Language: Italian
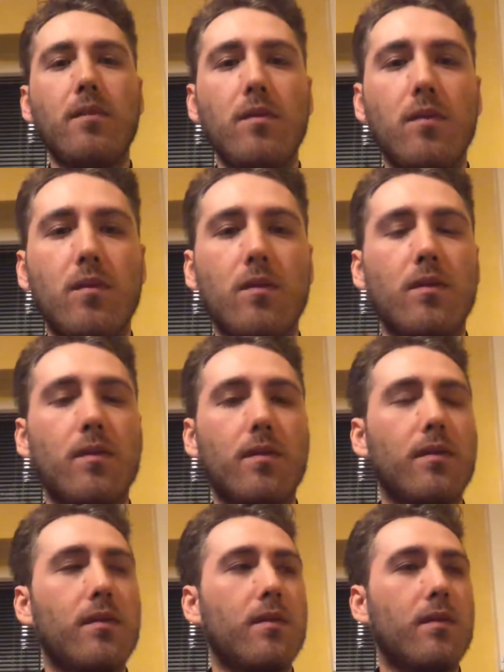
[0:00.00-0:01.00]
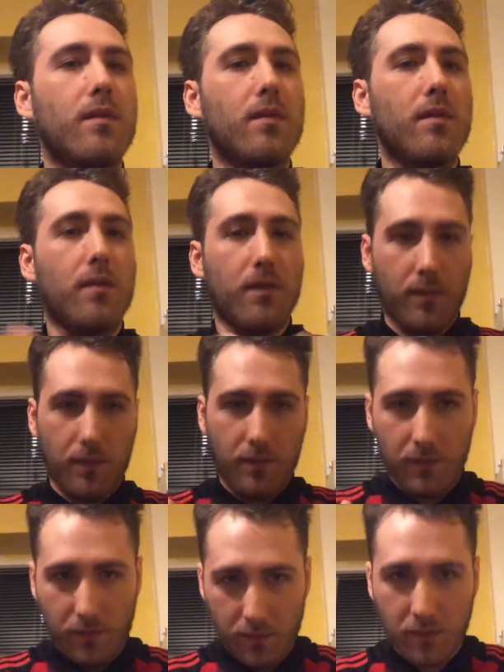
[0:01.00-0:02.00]
3 a 0
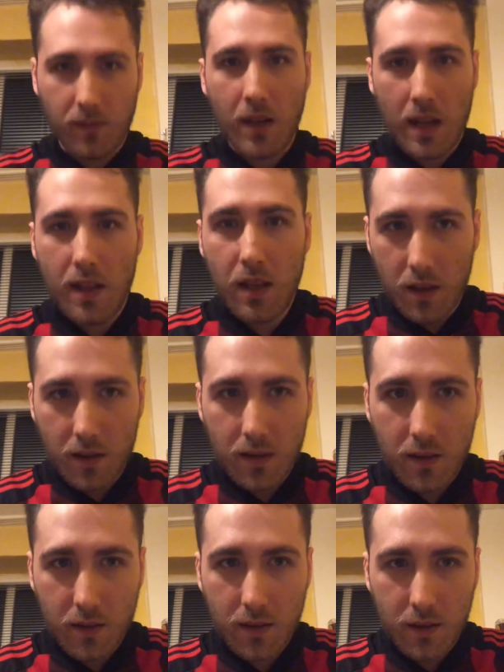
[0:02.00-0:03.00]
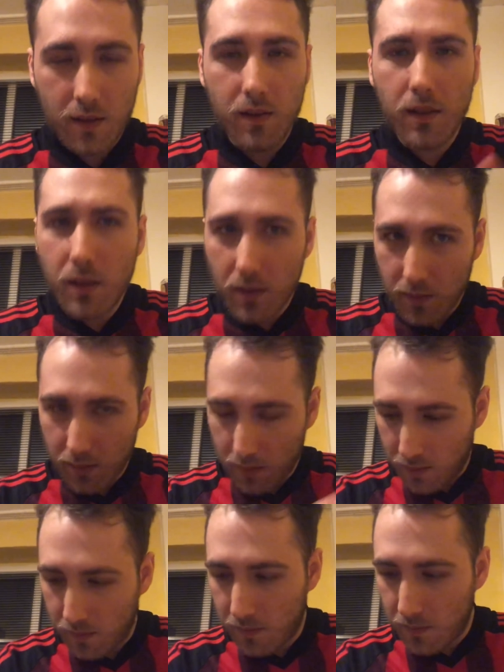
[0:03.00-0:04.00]
incontreremo il 27 di
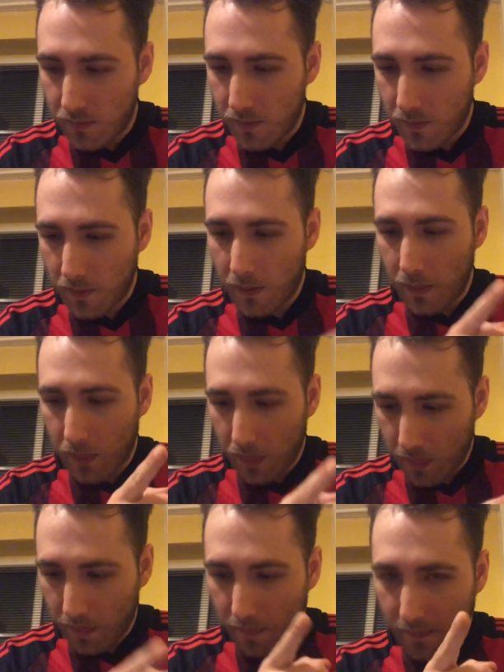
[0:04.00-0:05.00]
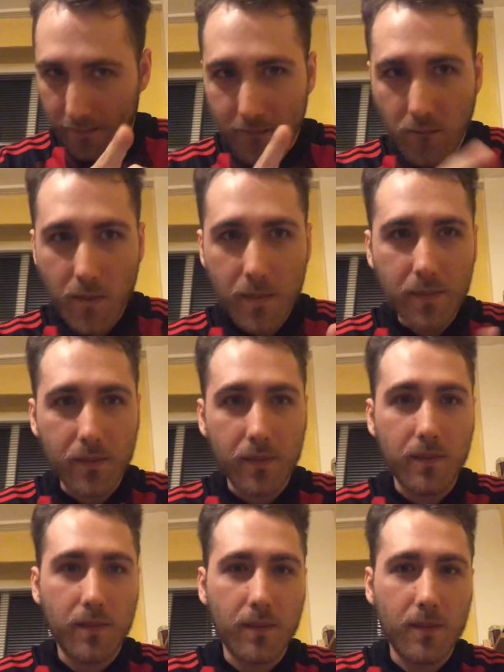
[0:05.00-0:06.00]
dicembre i nostri cugini perché
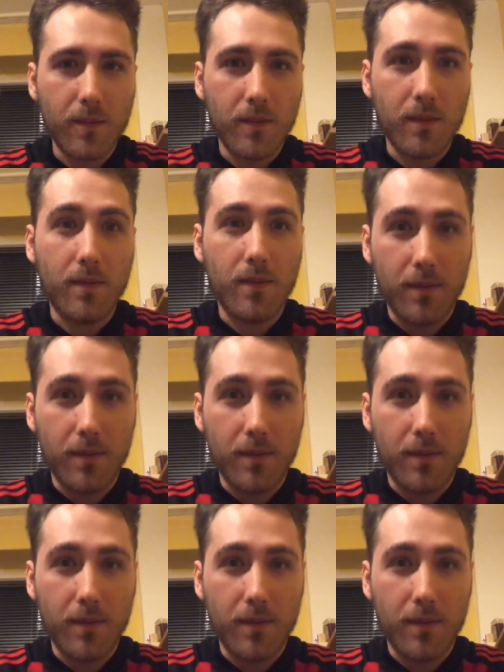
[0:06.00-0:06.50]
voi,